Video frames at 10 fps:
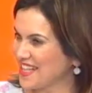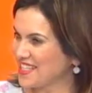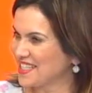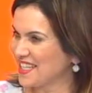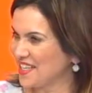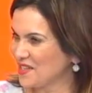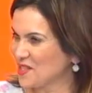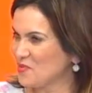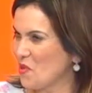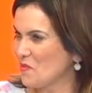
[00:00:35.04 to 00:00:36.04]
citando
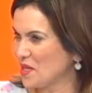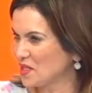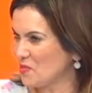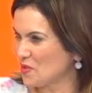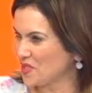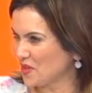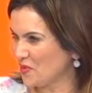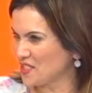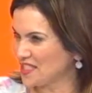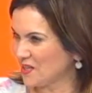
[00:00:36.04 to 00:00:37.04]
esse momento que muita
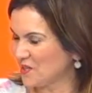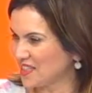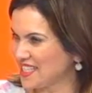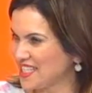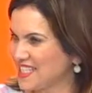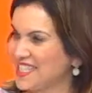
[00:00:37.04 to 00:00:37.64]
coisa está acontecendo, é. você